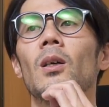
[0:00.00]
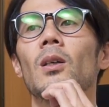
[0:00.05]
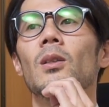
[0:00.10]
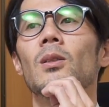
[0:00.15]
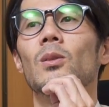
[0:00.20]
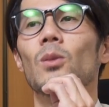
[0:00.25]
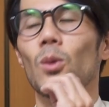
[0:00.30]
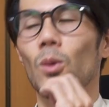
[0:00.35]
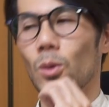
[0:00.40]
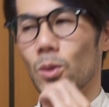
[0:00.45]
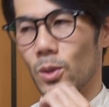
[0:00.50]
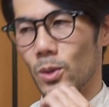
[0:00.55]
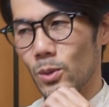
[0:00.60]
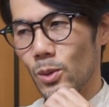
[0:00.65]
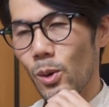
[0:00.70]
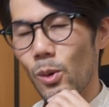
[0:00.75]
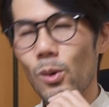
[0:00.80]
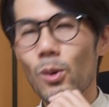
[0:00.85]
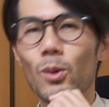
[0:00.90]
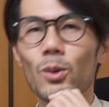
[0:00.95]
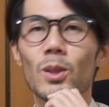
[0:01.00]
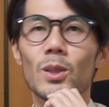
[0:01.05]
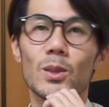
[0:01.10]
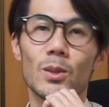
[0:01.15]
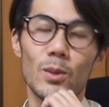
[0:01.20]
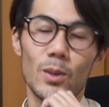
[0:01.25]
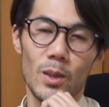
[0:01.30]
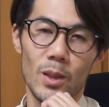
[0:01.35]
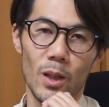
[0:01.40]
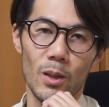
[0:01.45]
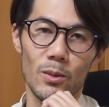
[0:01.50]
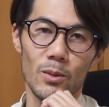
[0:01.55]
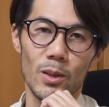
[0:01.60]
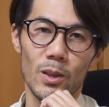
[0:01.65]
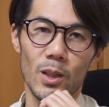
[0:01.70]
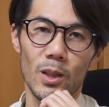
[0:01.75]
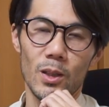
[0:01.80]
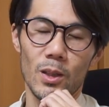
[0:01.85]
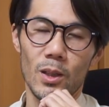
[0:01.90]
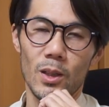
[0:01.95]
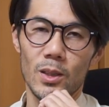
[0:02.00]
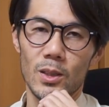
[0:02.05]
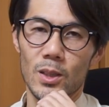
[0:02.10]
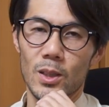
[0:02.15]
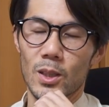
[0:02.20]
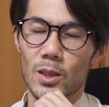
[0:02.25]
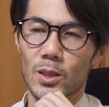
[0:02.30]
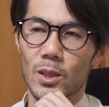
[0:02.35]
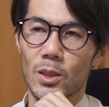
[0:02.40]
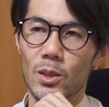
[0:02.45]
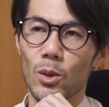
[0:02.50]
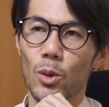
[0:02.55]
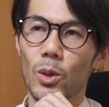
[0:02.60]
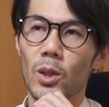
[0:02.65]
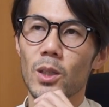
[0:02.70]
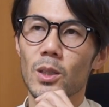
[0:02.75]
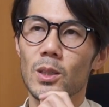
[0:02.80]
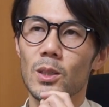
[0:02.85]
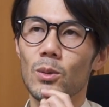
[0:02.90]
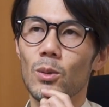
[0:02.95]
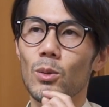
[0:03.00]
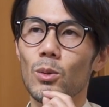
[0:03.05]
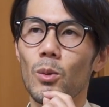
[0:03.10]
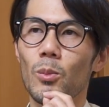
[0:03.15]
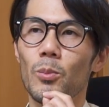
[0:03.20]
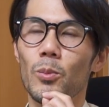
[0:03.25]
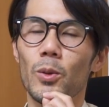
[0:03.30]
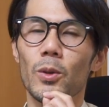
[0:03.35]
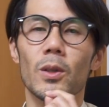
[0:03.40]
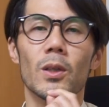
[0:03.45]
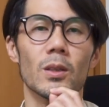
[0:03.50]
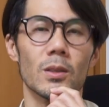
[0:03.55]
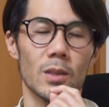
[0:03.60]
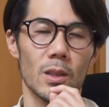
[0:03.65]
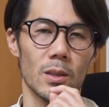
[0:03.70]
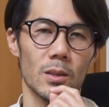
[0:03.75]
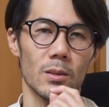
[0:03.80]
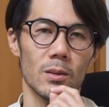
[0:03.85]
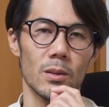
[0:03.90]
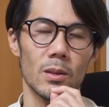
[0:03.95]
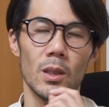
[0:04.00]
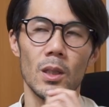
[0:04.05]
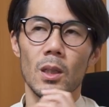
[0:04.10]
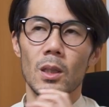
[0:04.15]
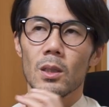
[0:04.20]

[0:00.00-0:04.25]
そういう方向で作ってあるんだなって感じがして、余計仕事っぽい感じがする。